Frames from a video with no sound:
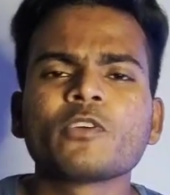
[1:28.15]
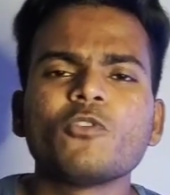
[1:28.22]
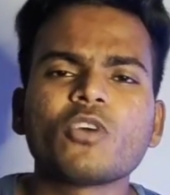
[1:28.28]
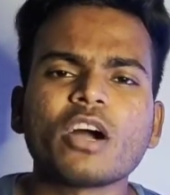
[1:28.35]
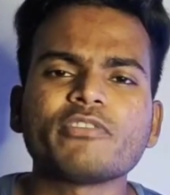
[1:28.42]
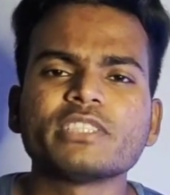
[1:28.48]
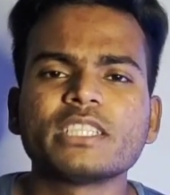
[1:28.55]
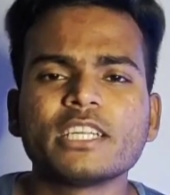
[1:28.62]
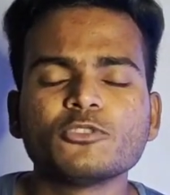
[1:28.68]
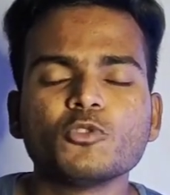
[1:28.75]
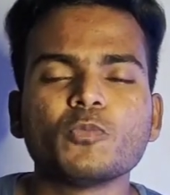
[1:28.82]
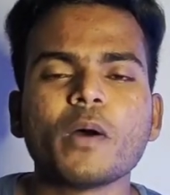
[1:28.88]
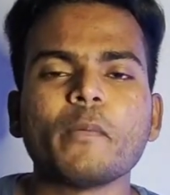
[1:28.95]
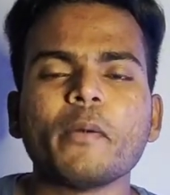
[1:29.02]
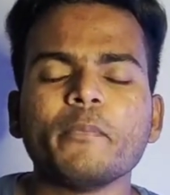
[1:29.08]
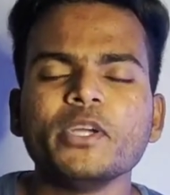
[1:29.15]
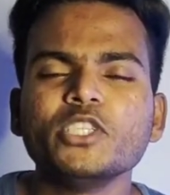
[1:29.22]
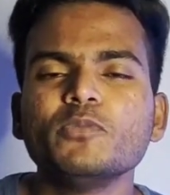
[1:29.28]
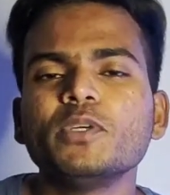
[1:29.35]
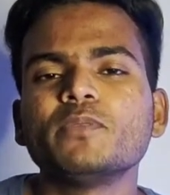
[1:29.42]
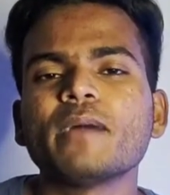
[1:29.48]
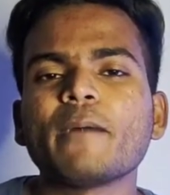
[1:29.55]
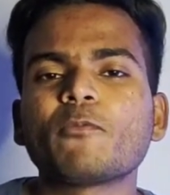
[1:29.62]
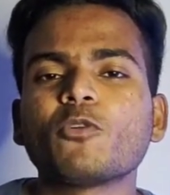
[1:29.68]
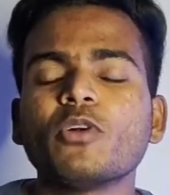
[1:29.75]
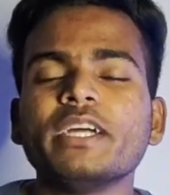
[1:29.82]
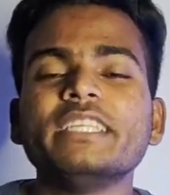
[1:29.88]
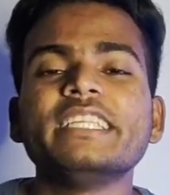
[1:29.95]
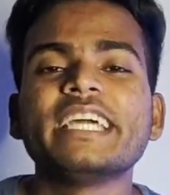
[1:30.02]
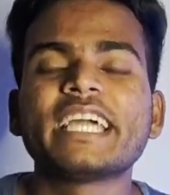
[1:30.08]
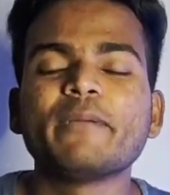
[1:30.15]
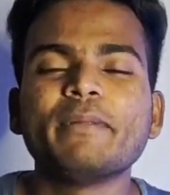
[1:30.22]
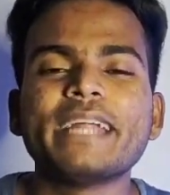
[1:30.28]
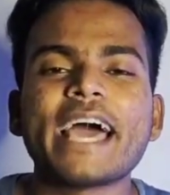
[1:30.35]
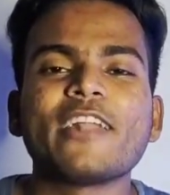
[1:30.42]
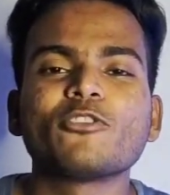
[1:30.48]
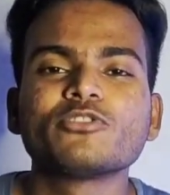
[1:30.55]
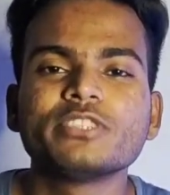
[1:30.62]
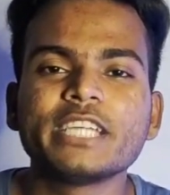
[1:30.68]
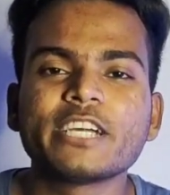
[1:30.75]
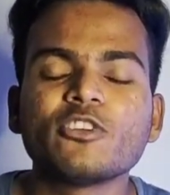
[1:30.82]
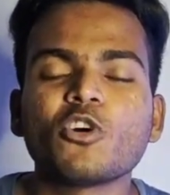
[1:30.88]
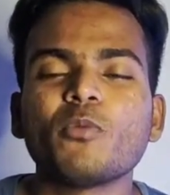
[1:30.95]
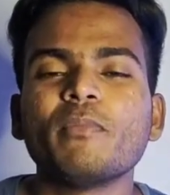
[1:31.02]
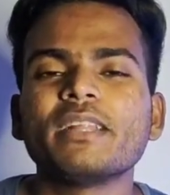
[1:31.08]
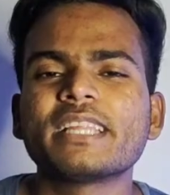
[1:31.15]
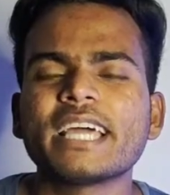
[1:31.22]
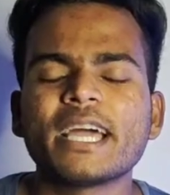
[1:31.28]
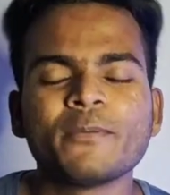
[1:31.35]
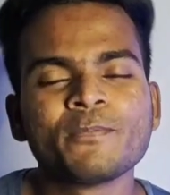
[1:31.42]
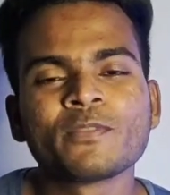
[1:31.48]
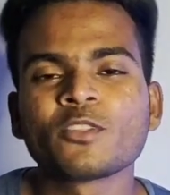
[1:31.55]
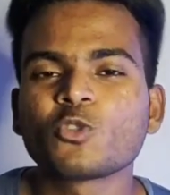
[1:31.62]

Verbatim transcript: वो काफ़ी ज़्यादा सुपर है बीच बीच में आपको हिंदी के भी डायलॉग्स देखने को मिलते हैं